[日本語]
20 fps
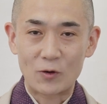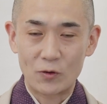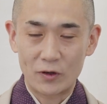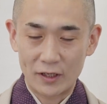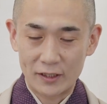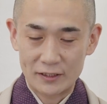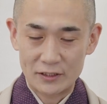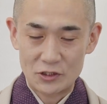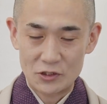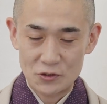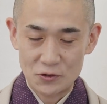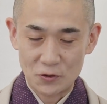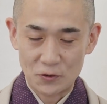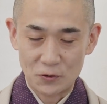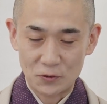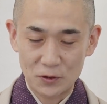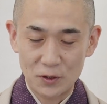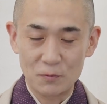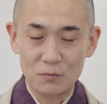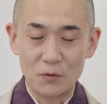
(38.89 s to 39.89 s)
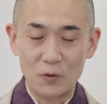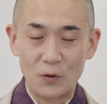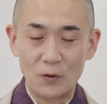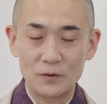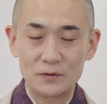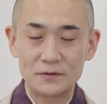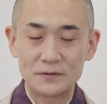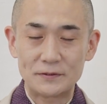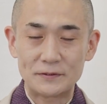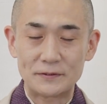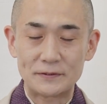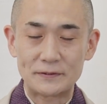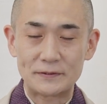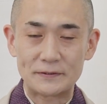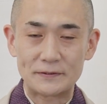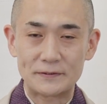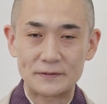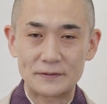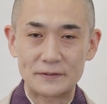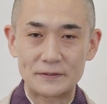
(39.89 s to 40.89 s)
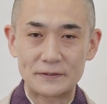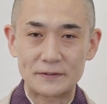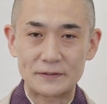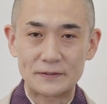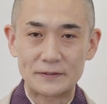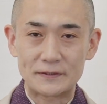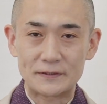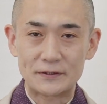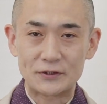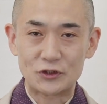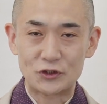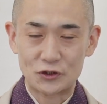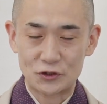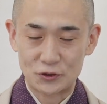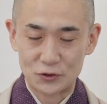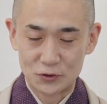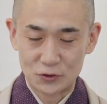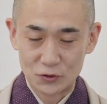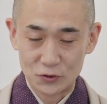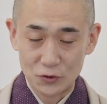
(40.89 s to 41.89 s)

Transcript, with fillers: これはいつの世でもずっ